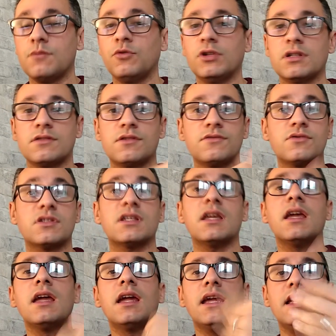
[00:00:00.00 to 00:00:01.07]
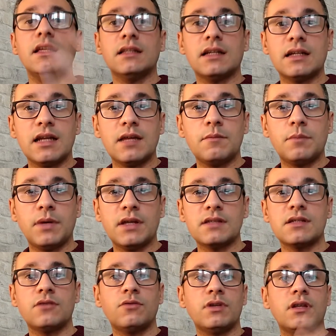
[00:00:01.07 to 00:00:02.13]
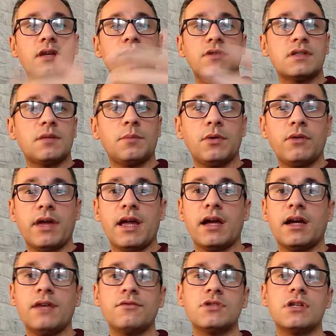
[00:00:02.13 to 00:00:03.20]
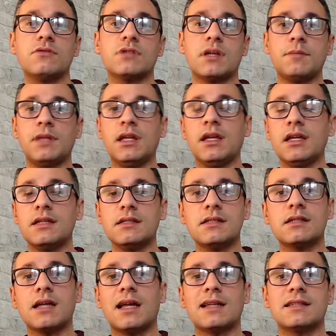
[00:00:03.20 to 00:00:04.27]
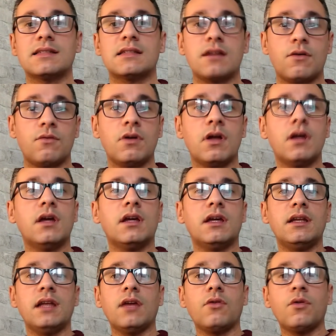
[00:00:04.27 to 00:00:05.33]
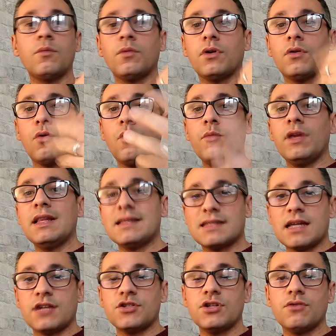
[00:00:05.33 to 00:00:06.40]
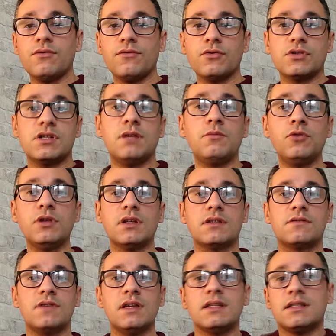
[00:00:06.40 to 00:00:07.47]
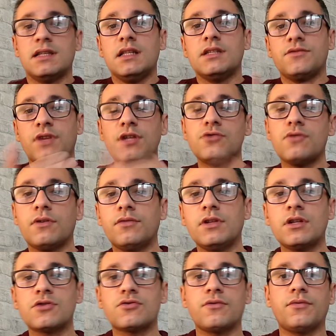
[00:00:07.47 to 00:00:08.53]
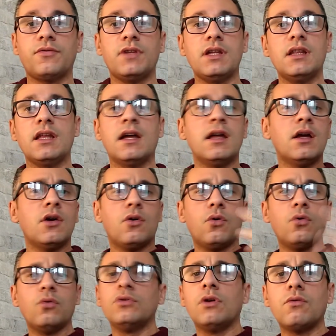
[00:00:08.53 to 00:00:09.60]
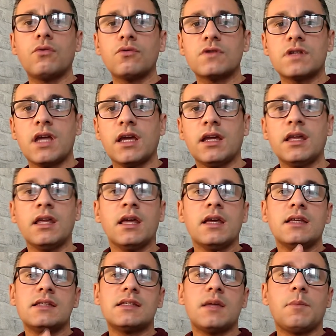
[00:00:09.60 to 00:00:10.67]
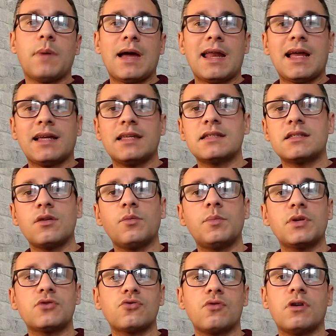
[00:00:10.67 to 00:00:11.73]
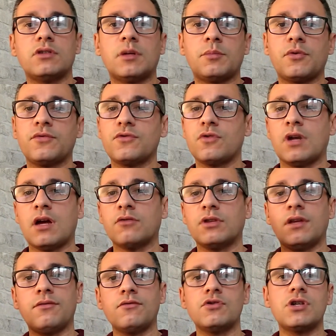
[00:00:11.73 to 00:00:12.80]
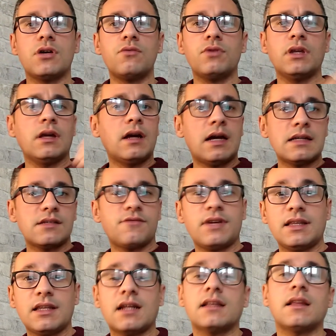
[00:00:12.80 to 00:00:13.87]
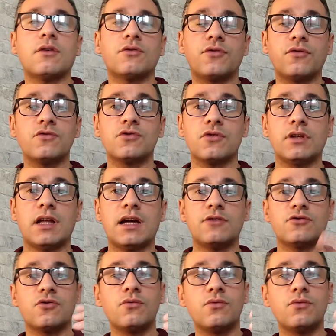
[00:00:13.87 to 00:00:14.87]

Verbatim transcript: que muitas vezes você entra na empresa, numa entrevista pelo RH e você não sabe nem quem esses caras são e nem com, como eles agem com você. Muitas vezes eles vêm de uma vida sofrida ou não conseguem separar a questão pessoal da profissional. Teve um dia ruim em casa, vai tratar os funcionários